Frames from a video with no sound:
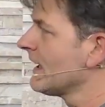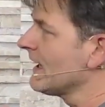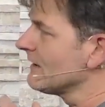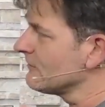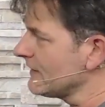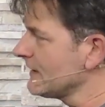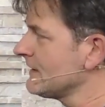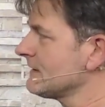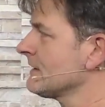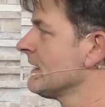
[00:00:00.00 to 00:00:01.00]
ein
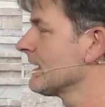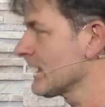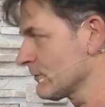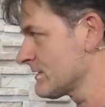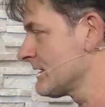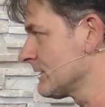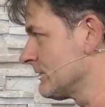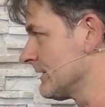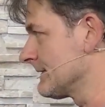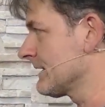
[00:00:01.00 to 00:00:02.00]
wenig reduziert
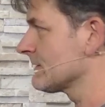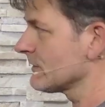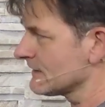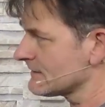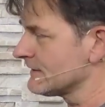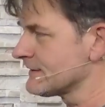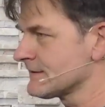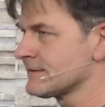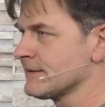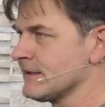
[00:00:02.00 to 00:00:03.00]
wird. Also das
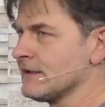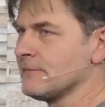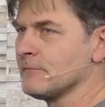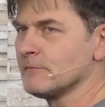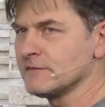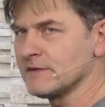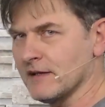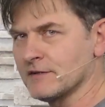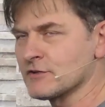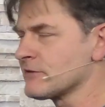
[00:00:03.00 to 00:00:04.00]
ist äh, ein
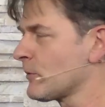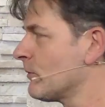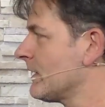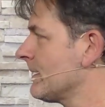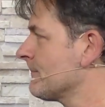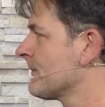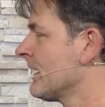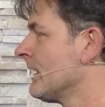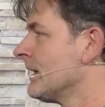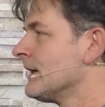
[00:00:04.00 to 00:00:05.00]
technisches Problem.
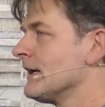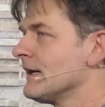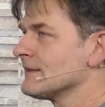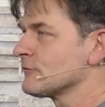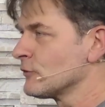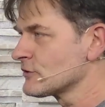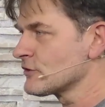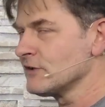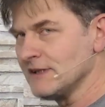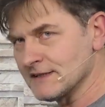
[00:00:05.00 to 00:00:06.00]
Es
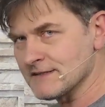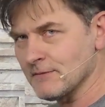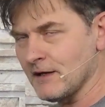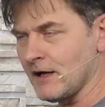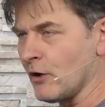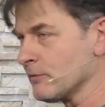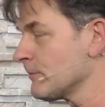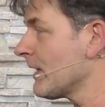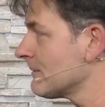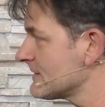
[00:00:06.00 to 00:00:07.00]
funktioniert zwar, auch
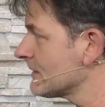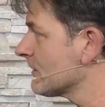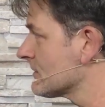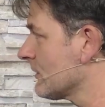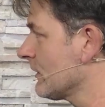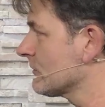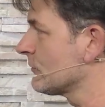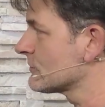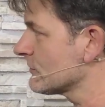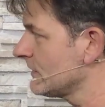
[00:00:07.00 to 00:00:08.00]
mit meinem Sigma zu Hause
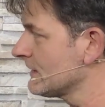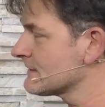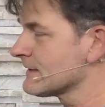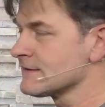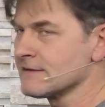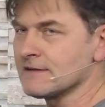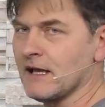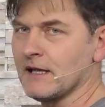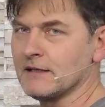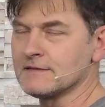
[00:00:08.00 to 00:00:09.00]
funktioniert's. Das ist
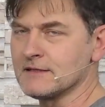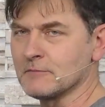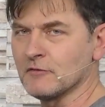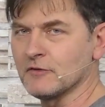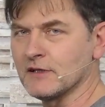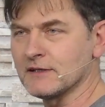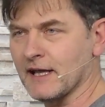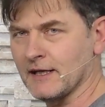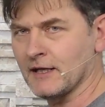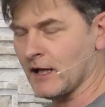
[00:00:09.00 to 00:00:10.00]
ein Sigma für einen
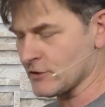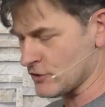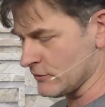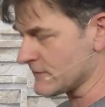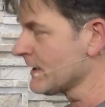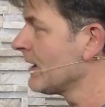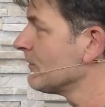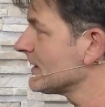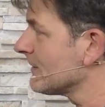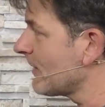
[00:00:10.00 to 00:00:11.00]
Canon-Anschluss
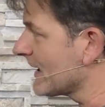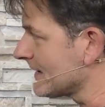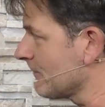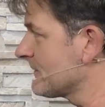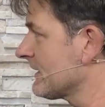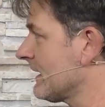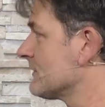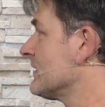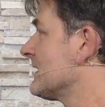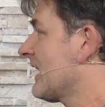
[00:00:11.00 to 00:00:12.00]
mit einem Adapter.
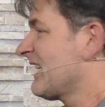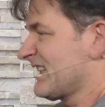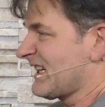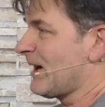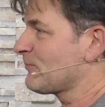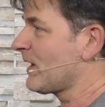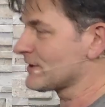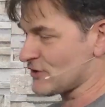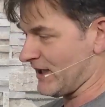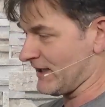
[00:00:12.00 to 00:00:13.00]
Also ich habe praktisch ein